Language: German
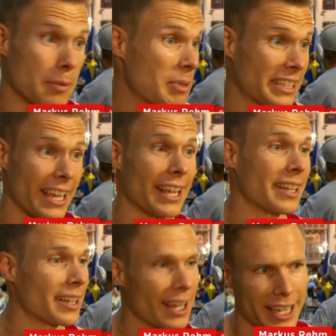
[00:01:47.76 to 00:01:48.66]

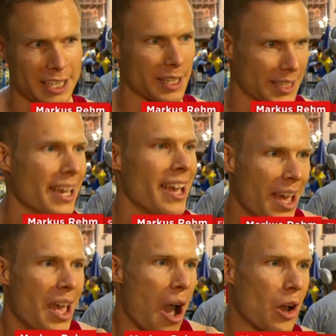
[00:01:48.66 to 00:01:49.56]
mitgehen, äh, richtig
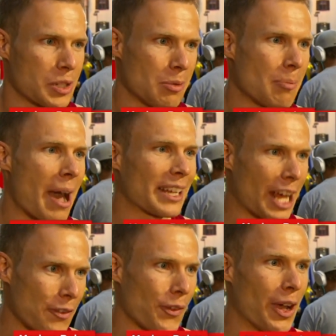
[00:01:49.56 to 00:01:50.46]
auch Stimmung machen,
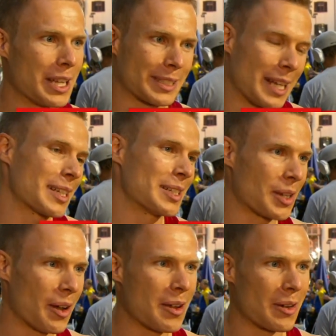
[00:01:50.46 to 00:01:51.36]
anfeuern, das ist ganz, ganz
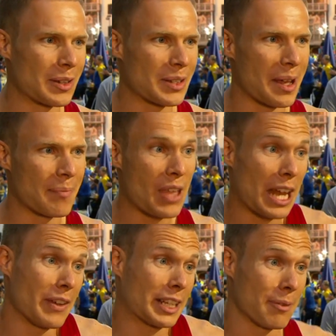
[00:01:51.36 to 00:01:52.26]
toll. Und ähm,
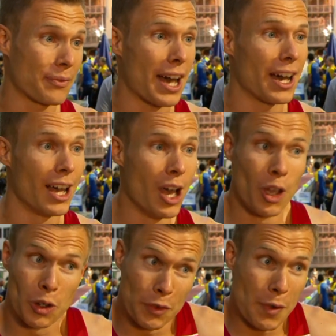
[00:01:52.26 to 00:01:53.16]
ja, der Wettkampf war
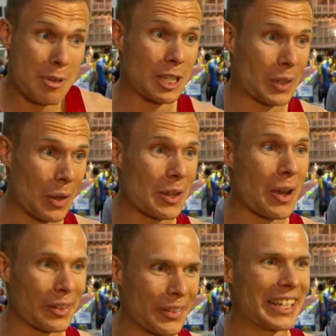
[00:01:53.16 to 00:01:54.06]
gut für mich. Ich konnte
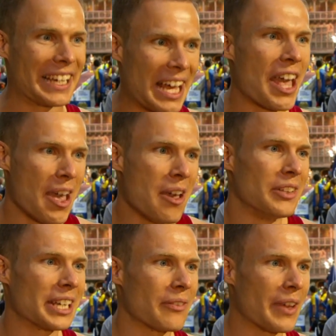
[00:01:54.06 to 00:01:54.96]
heute wieder,
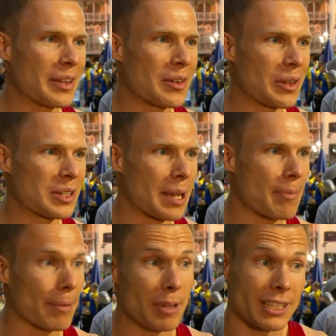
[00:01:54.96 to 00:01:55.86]
wieder gewinnen und
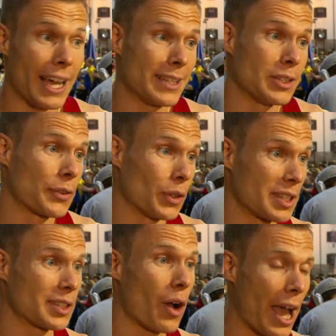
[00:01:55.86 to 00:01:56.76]
ähm, 8,13 Meter ist für den
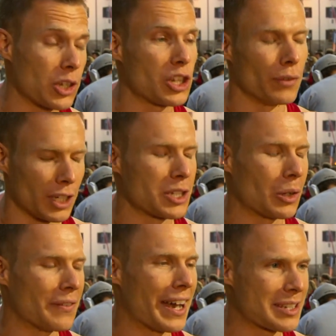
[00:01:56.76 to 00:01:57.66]
Saison-Einstieg wirklich
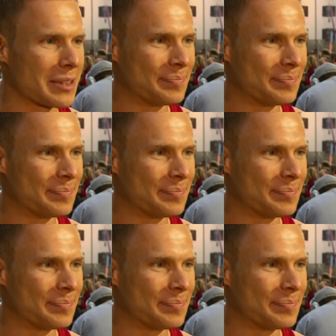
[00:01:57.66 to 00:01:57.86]
eine tolle Weite.